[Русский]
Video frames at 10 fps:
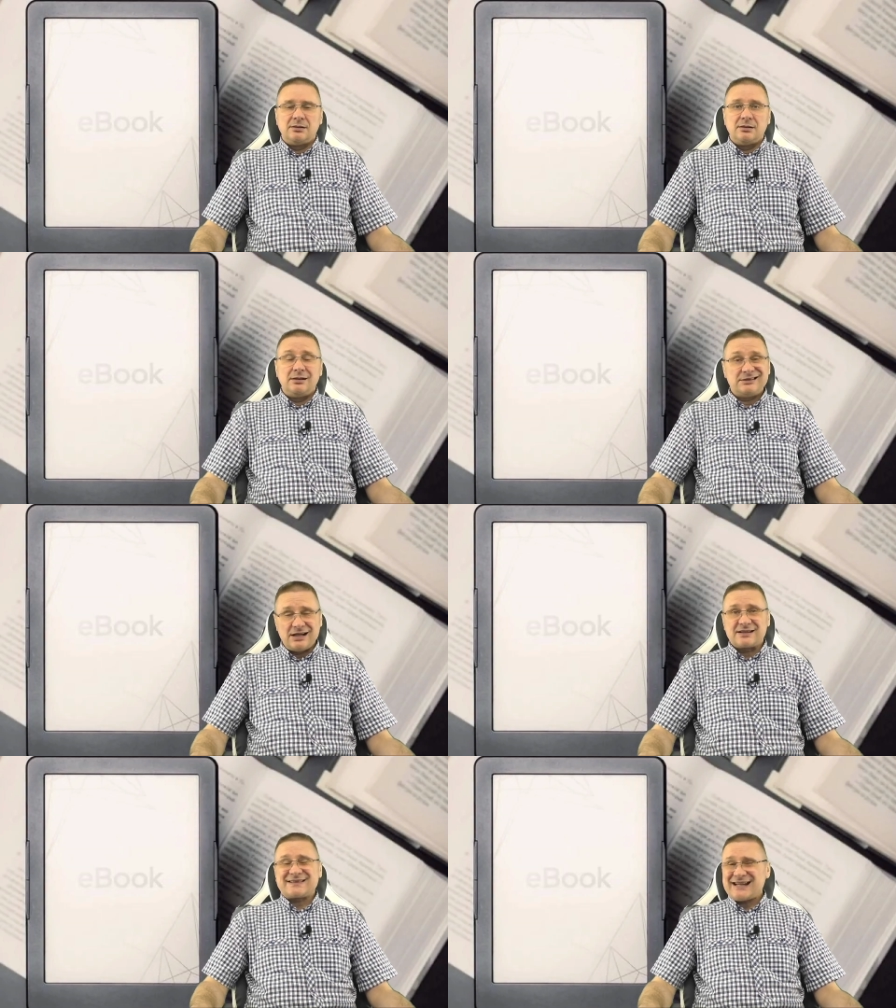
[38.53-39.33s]

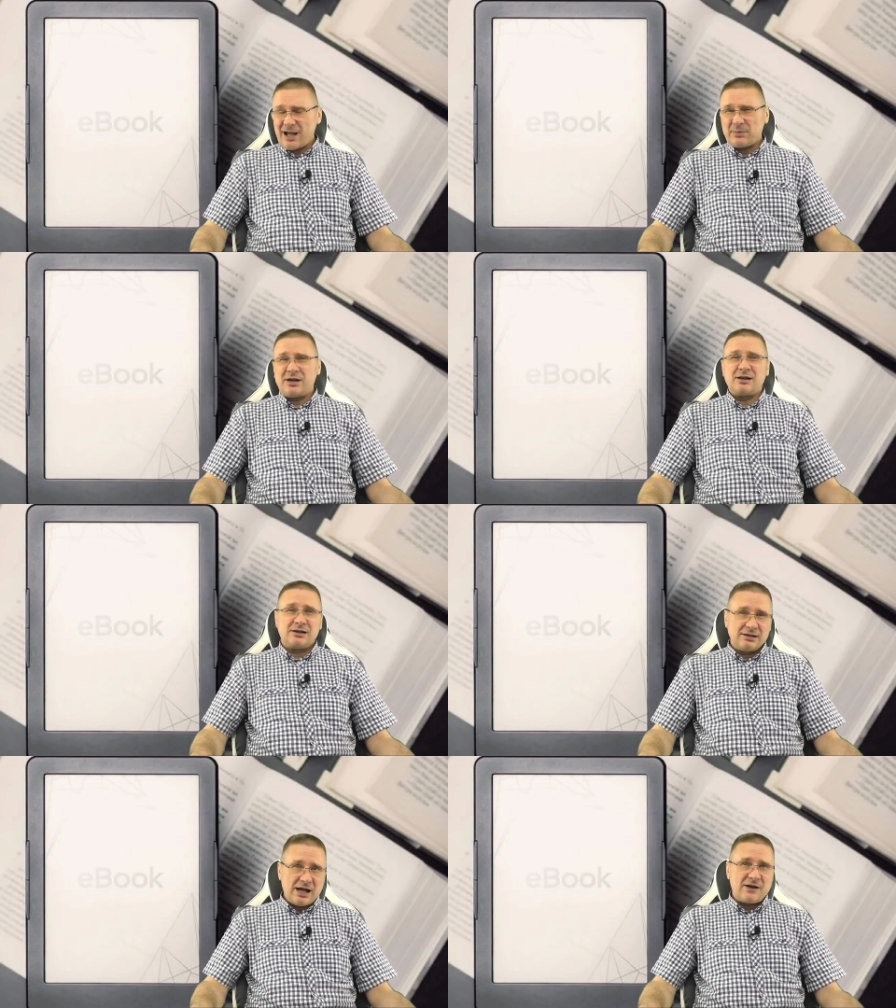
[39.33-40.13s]
Итак, самое
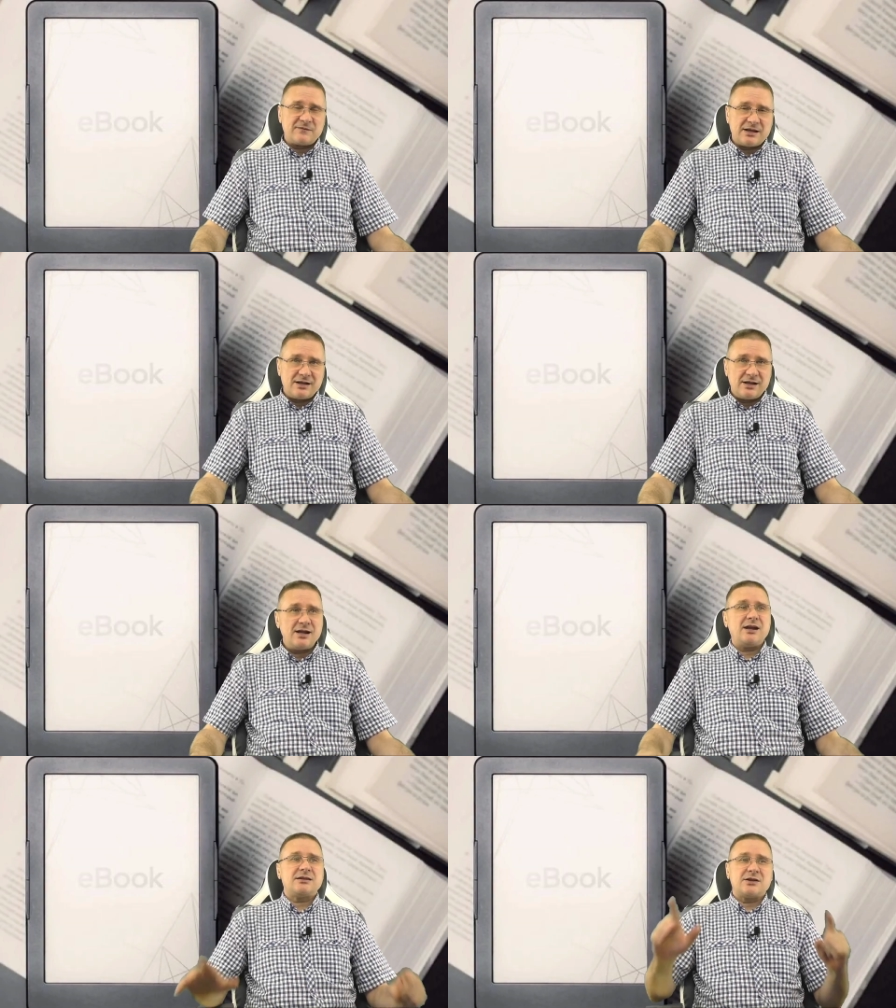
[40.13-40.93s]
главное –
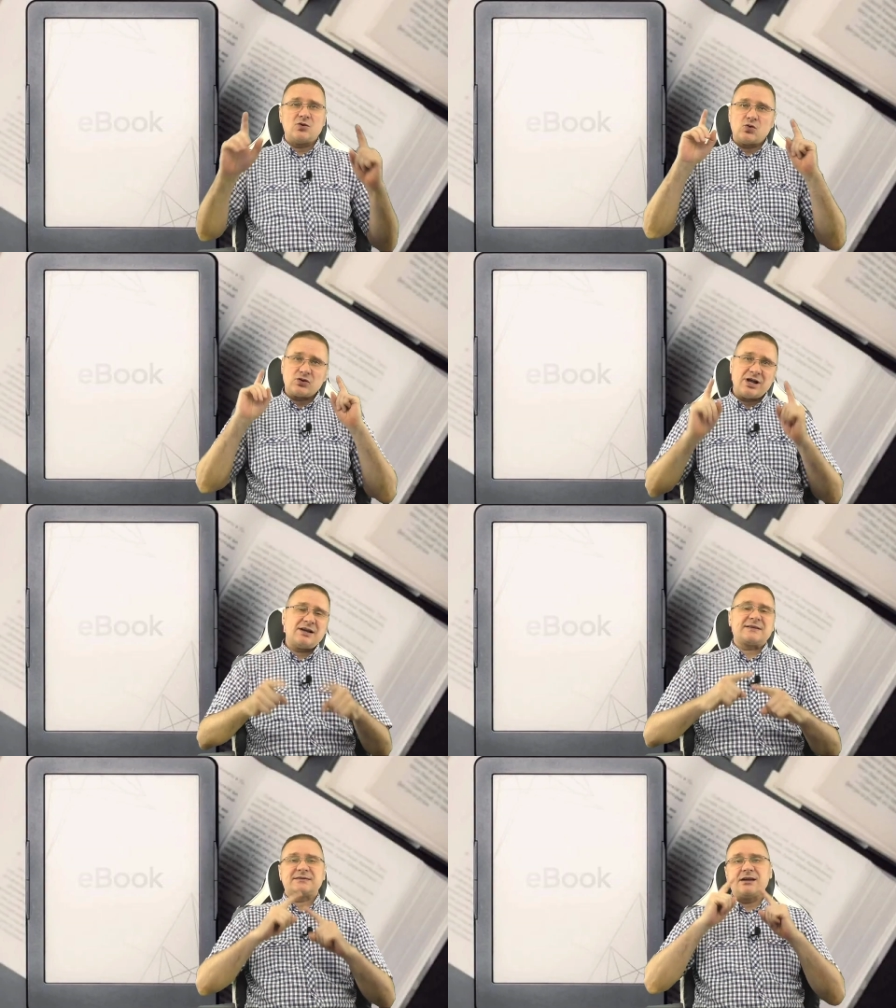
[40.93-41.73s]
это у
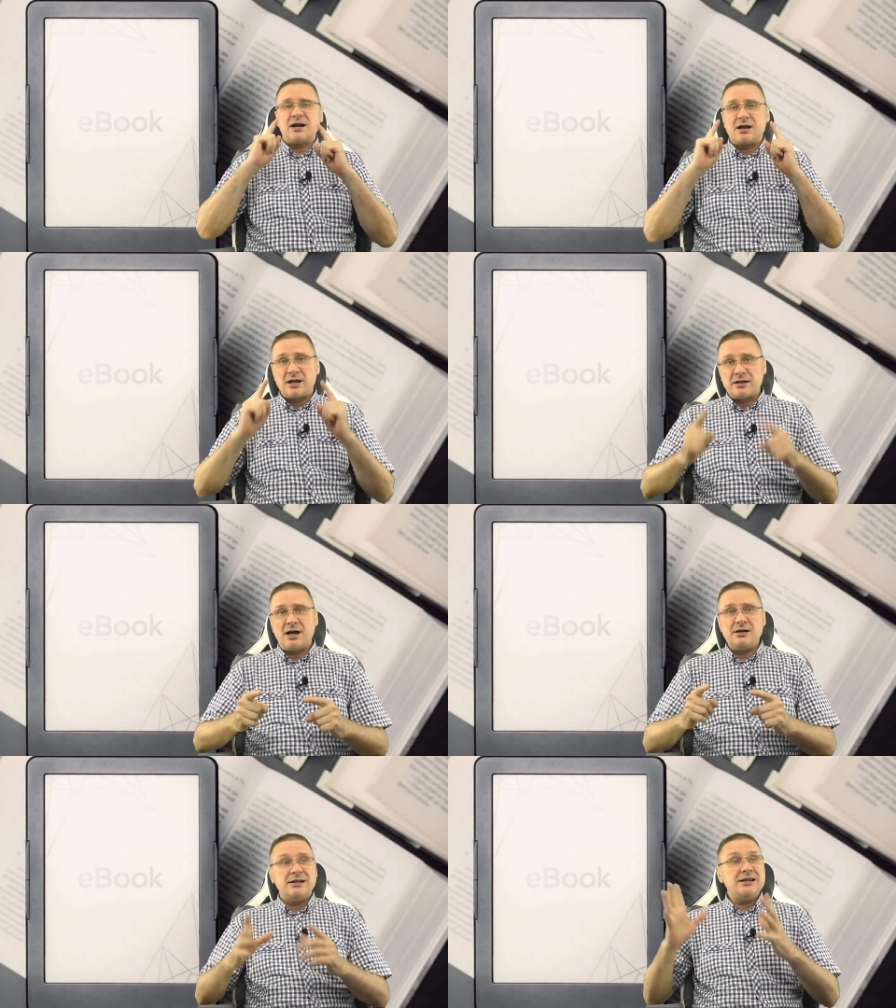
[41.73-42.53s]
нас
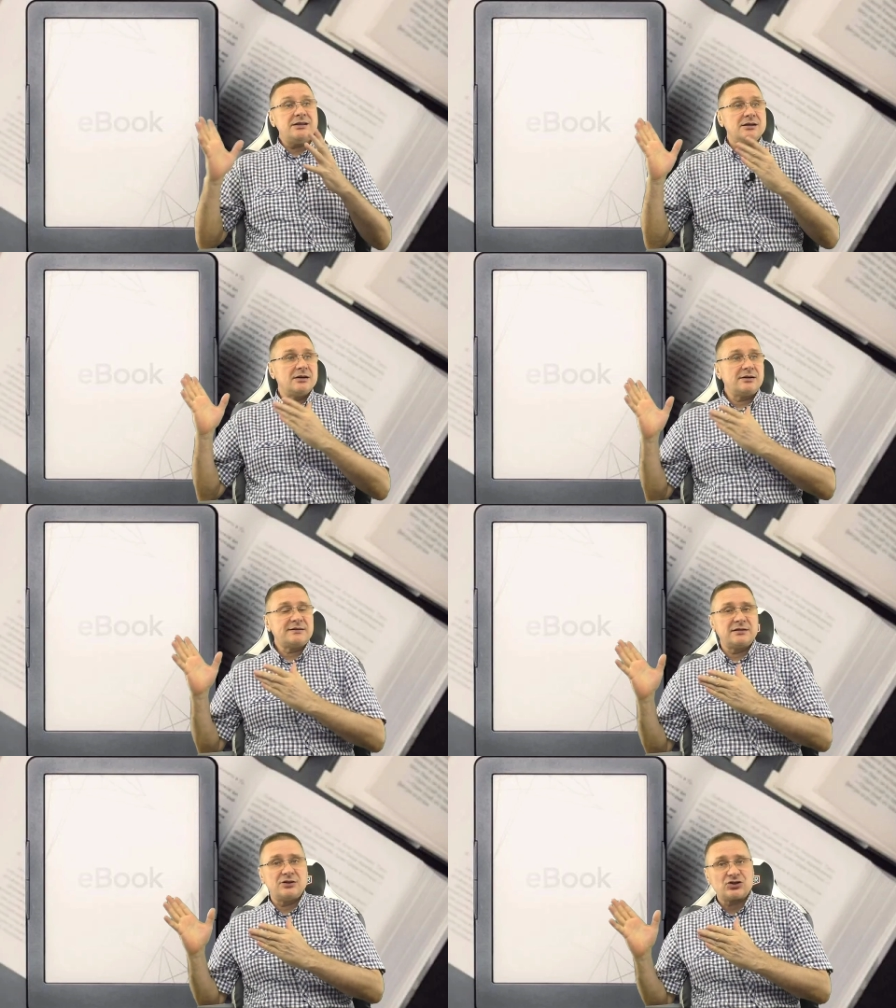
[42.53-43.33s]
диагональ и
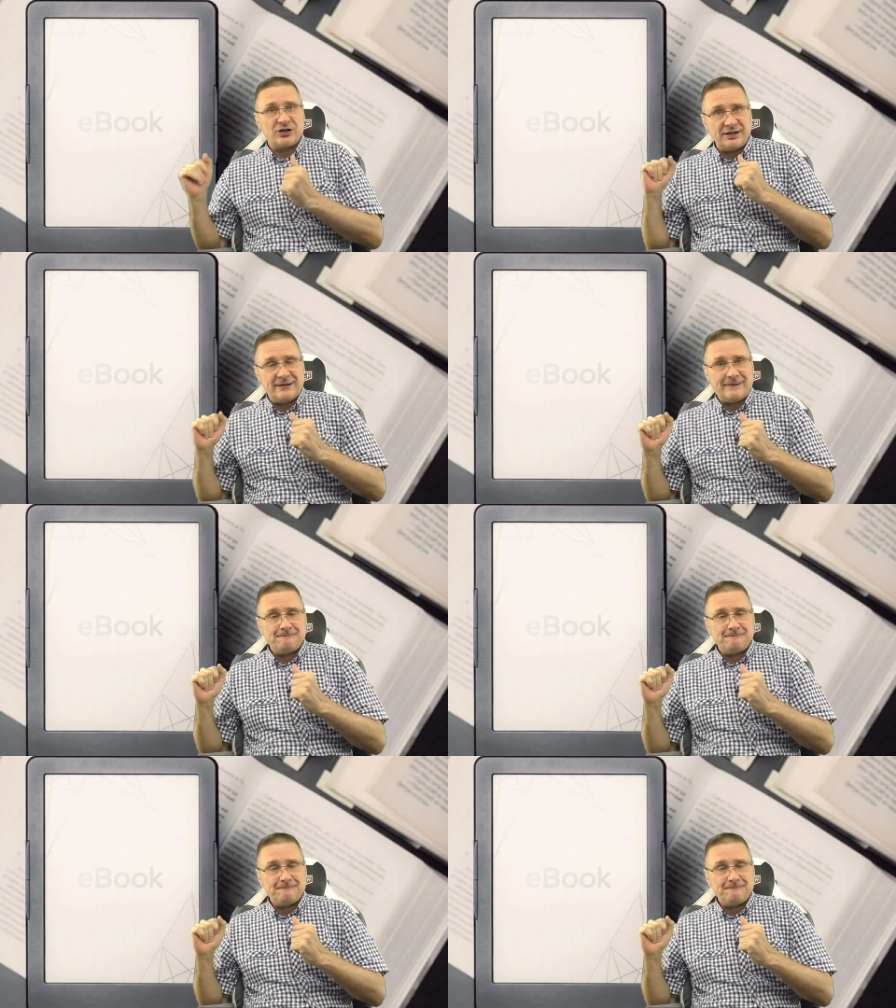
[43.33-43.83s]
разрешение.